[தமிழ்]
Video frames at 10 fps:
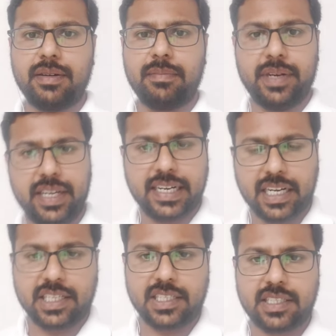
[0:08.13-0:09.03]
பெட்டு
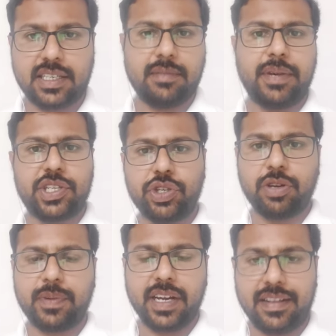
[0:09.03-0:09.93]
கிடச்சிருச்சு பேஷண்ட்டு
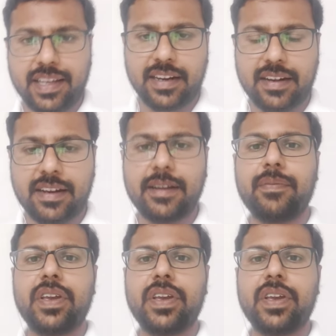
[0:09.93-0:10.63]
இப்போ ஹெல்த்தியாக இருக்காங்க